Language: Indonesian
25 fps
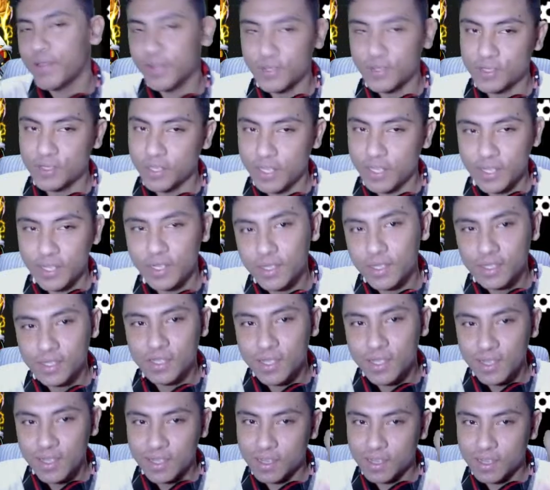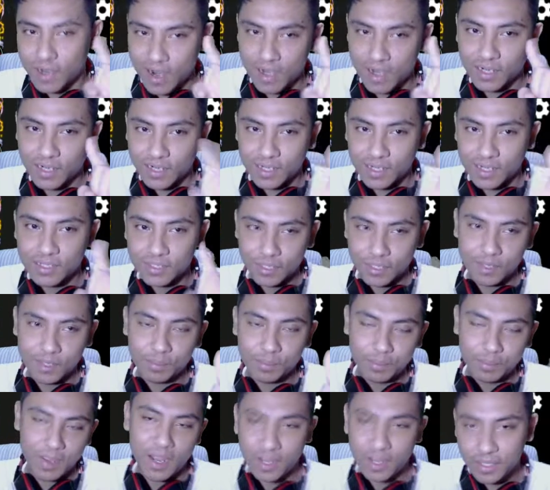ini
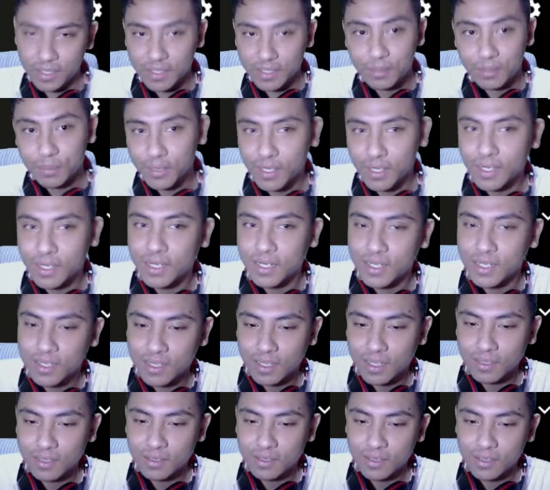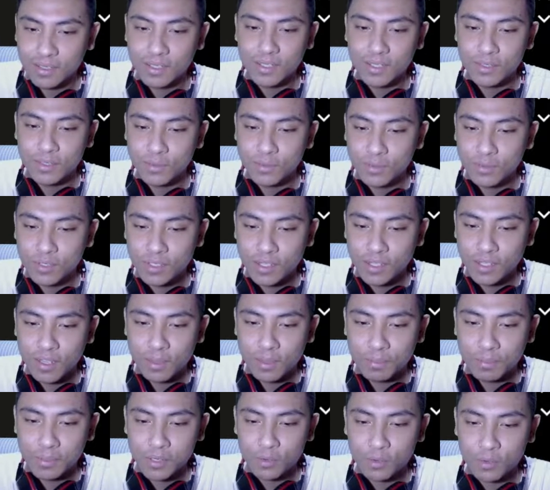karakter paling mengerikan di
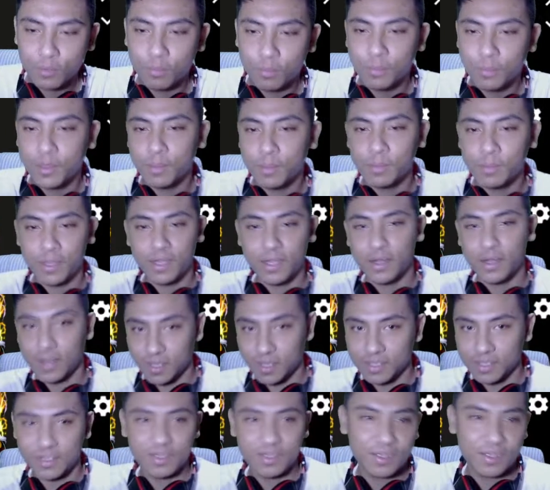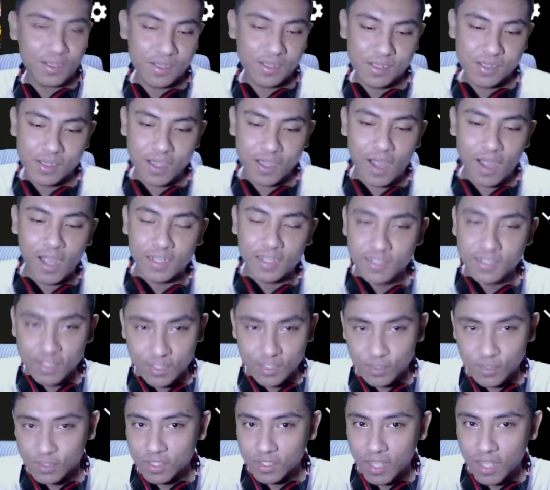dunia per op ya asli
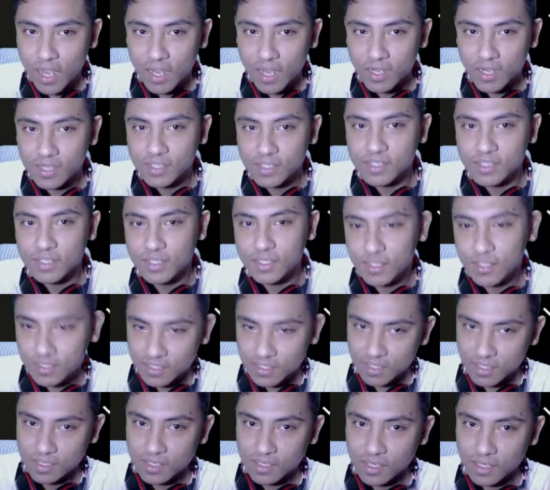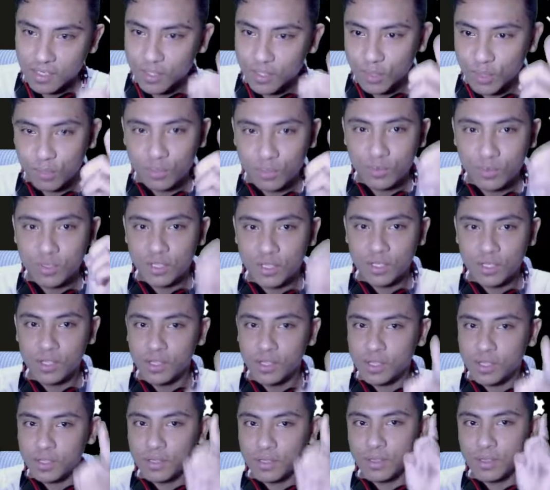cuy akhir season ketemu ini
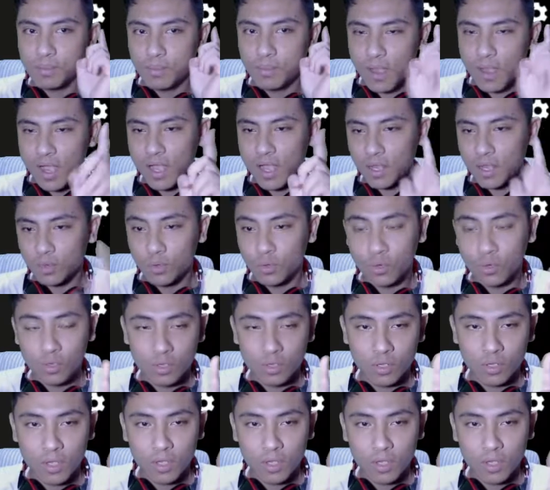makhluk